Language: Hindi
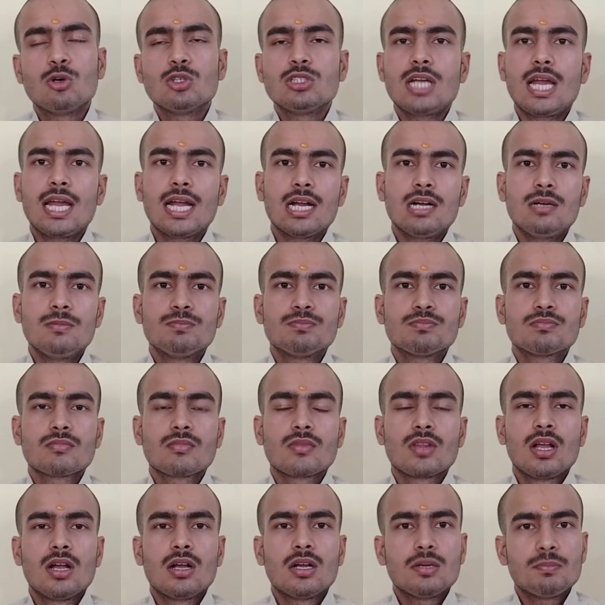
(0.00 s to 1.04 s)
हो जाएगा
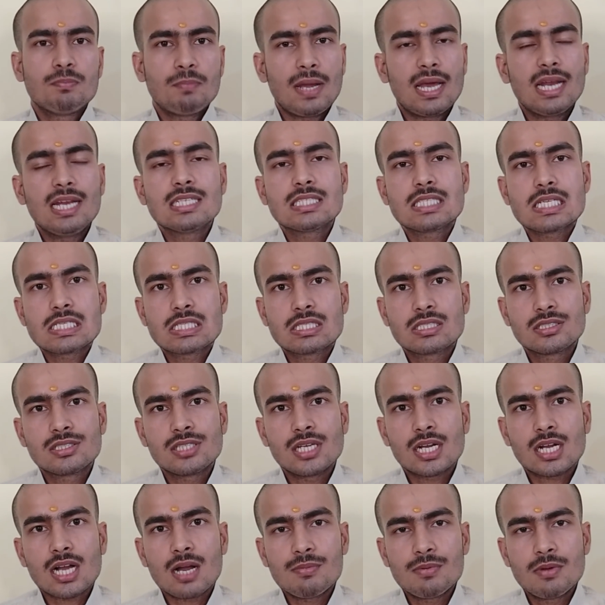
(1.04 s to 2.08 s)
पहले से
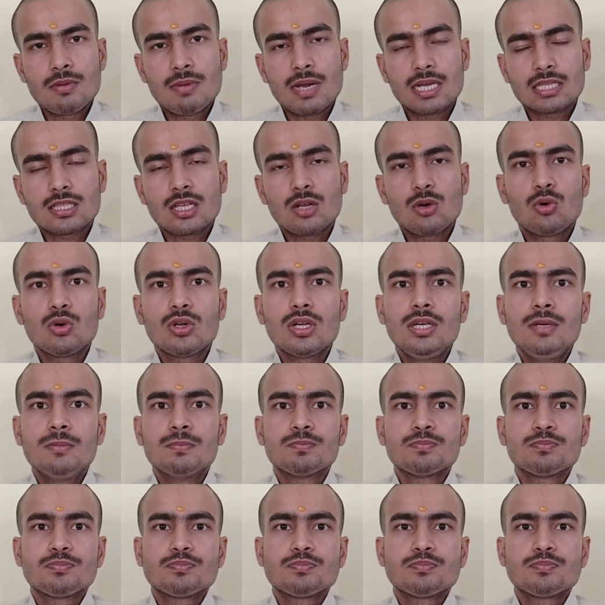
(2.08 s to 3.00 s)
स्थितियाँ काफ़ी बेहतर होंगी